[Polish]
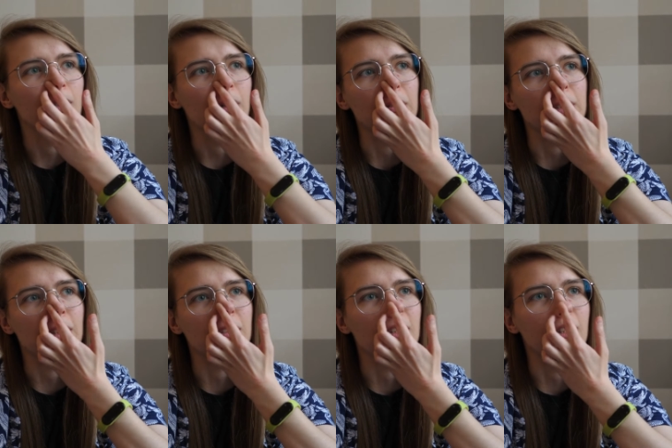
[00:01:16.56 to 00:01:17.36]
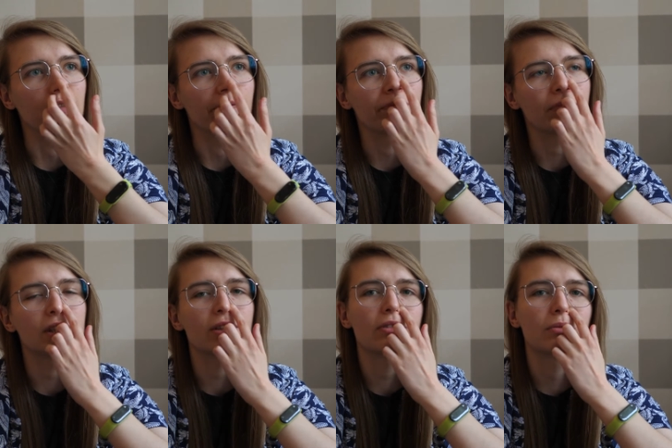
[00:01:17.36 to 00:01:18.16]
jakoś tak trochę...
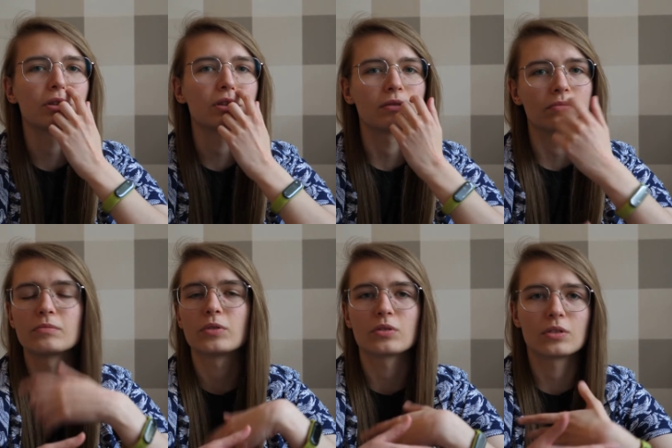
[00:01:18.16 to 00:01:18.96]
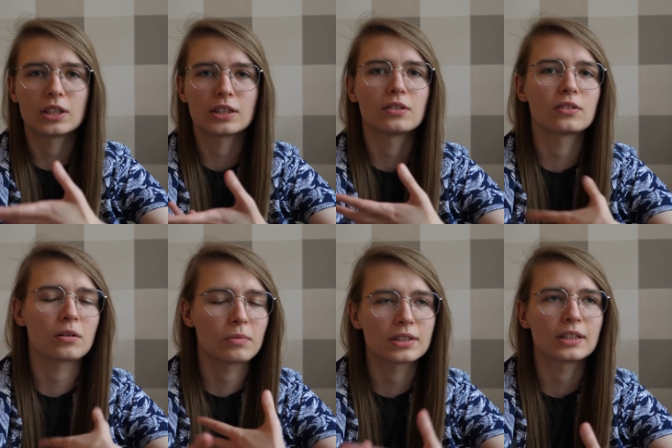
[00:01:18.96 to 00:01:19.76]
Znaczy ja wiem, że to są już dzieci, to są
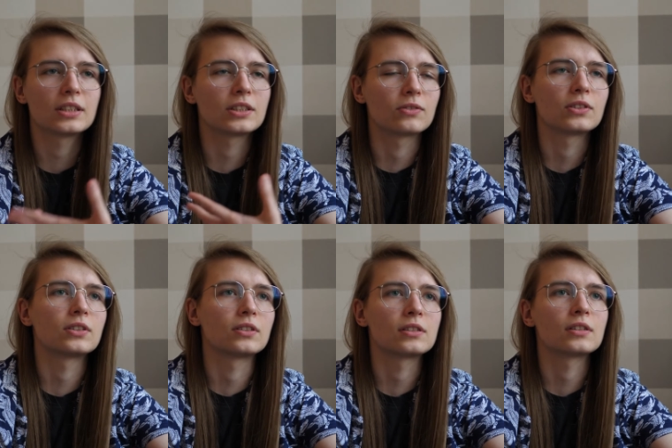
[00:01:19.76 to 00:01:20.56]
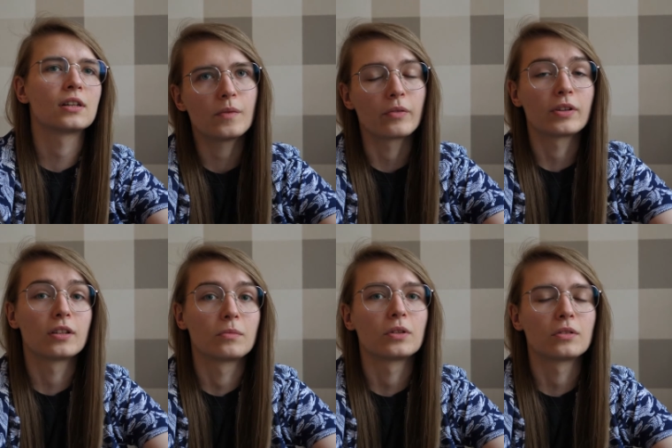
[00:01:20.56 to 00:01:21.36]
gimnazjaliści, więc to jest no
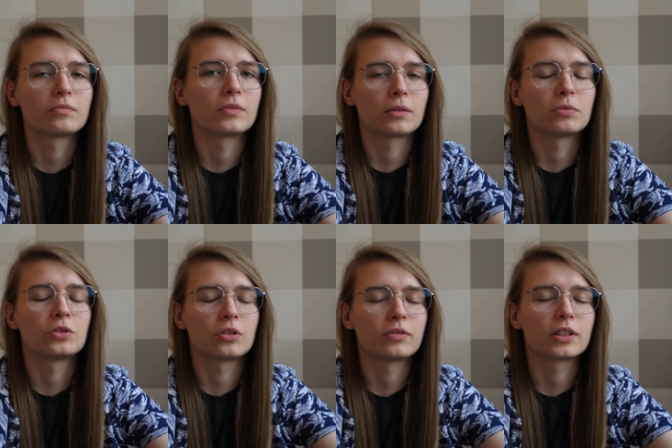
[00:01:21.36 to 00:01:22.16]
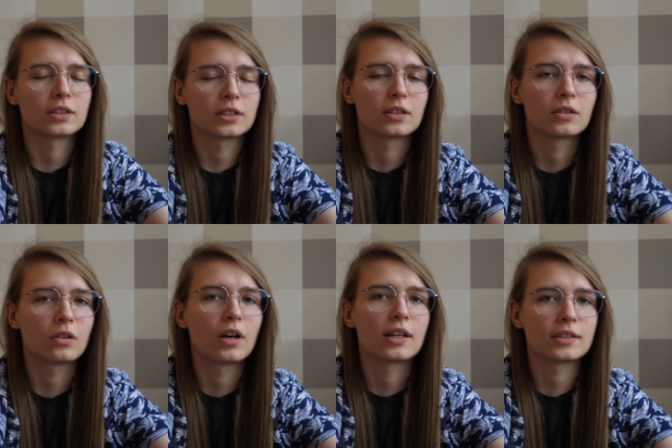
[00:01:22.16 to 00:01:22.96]
wiadomo, no, jakby człowiek jeszcze
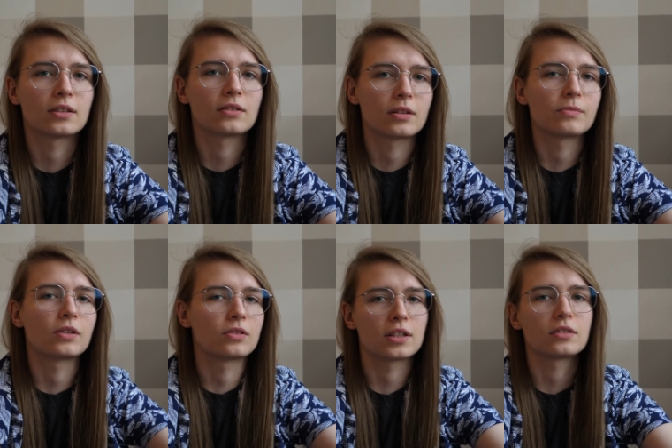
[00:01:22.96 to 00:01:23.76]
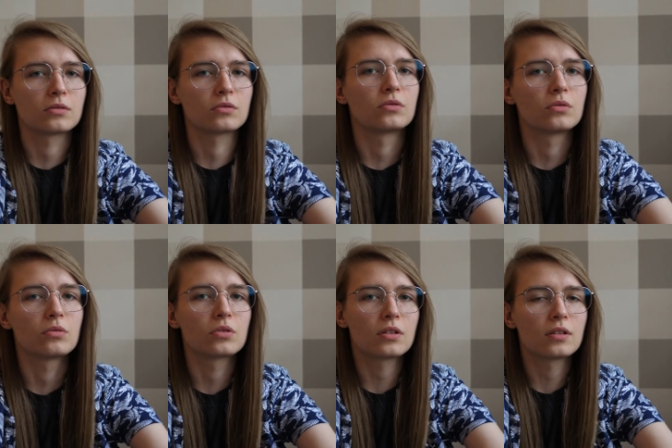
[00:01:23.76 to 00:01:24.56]
dorasta od tamtego czasu
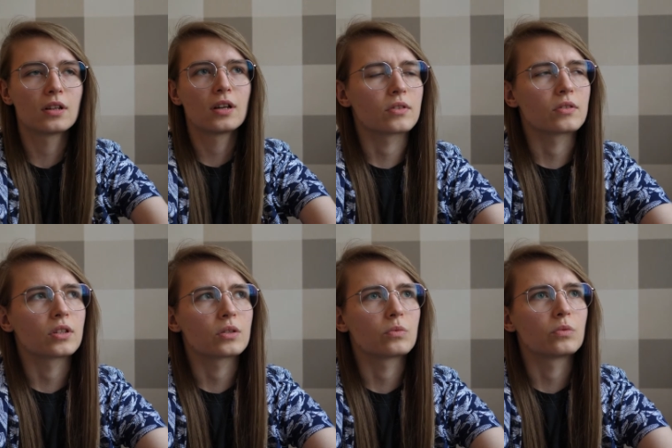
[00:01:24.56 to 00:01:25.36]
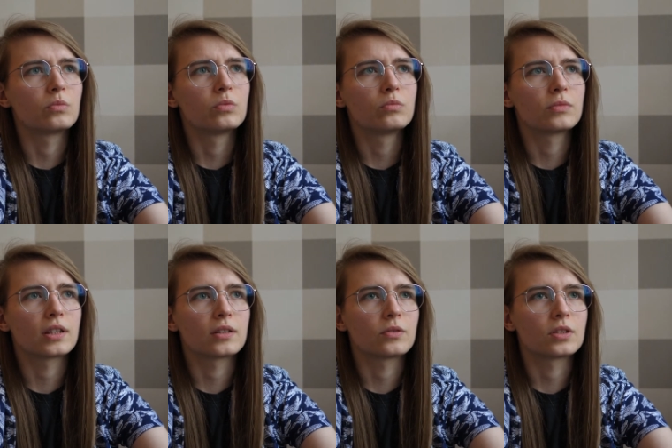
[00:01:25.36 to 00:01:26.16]
dużo. Te wtedy też był boom
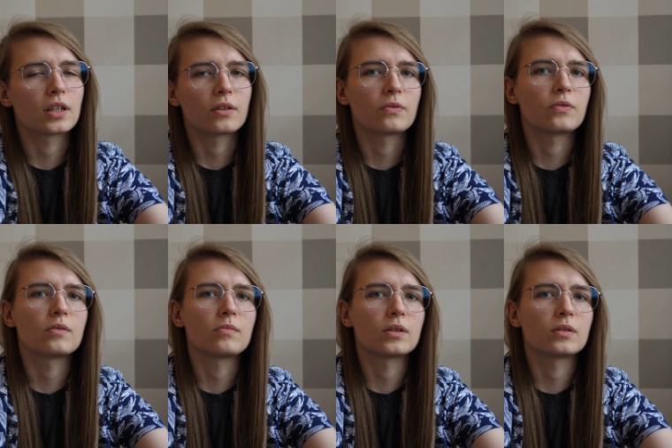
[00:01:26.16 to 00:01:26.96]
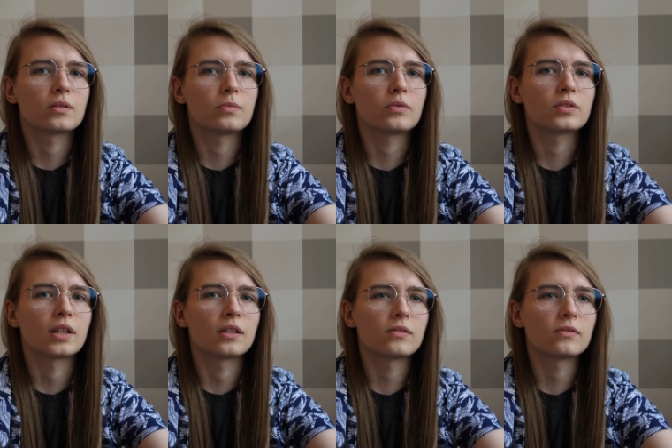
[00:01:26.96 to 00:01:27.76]
na te wszystkie filmy
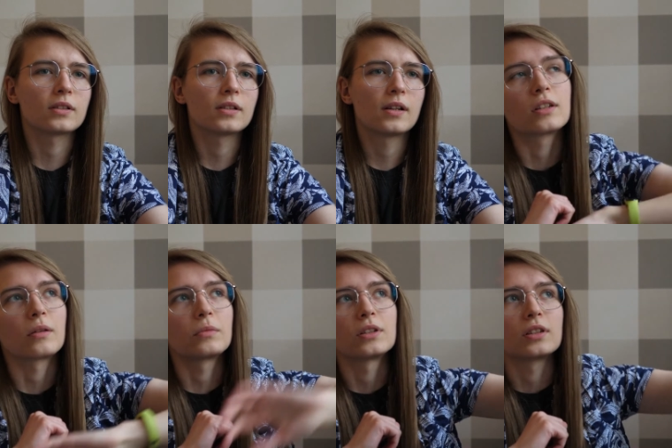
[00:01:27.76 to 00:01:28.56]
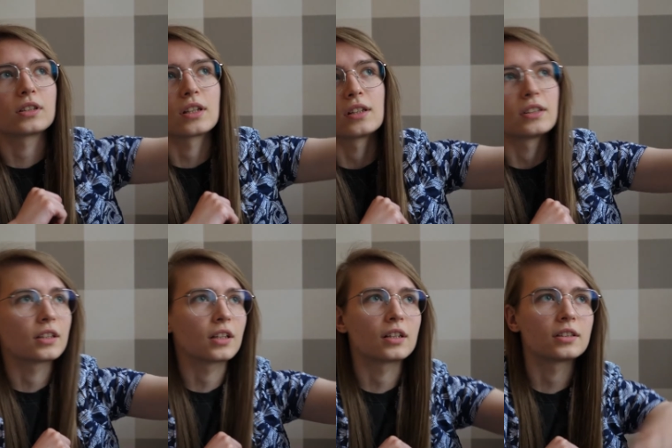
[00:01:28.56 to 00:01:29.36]
powstaniowe. Kamień na szaniec,
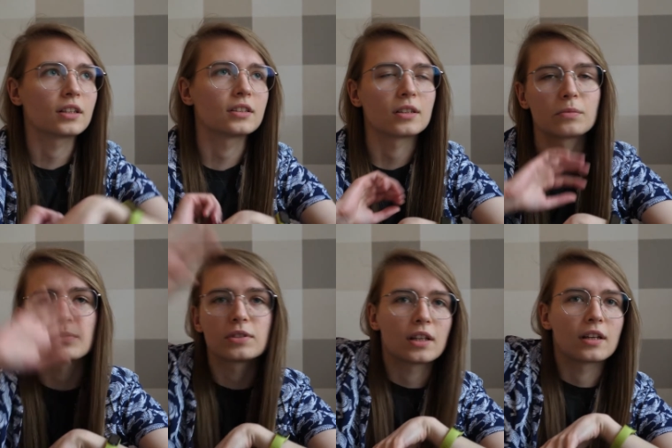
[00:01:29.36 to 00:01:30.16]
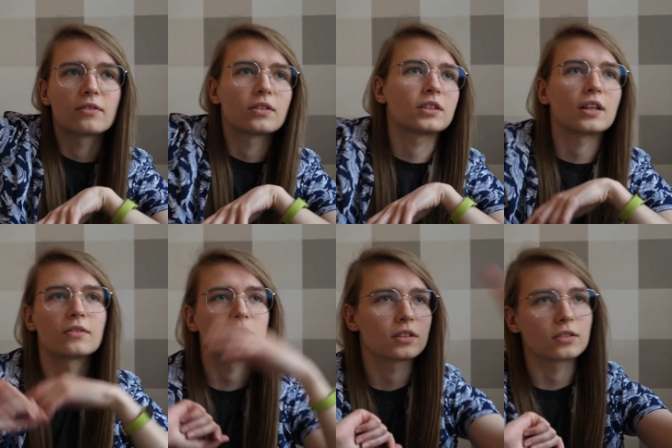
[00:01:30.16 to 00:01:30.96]
ekranizacja, powstanie
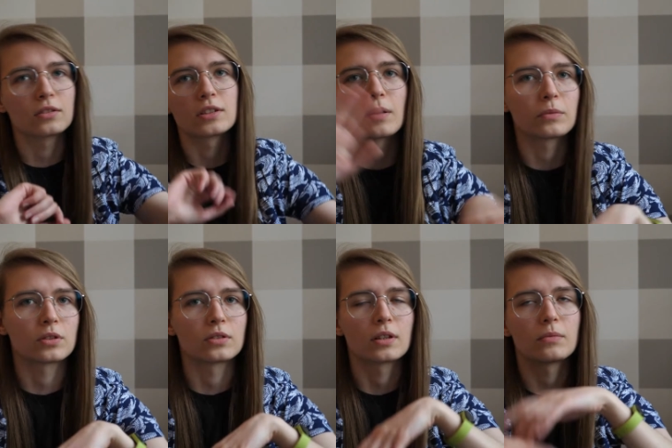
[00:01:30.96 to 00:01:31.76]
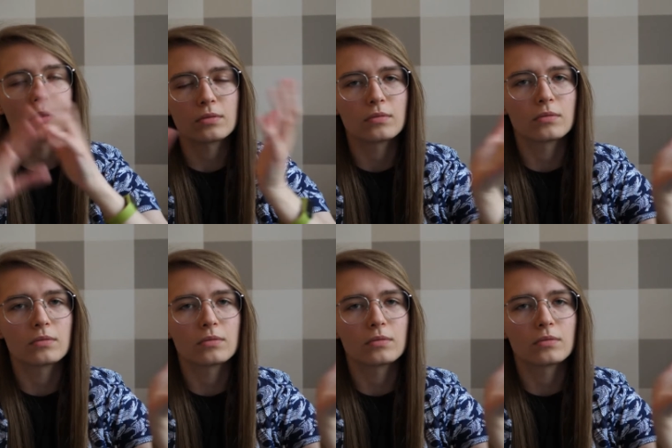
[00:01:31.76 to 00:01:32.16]
warszawskie, coś tam, coś tam. No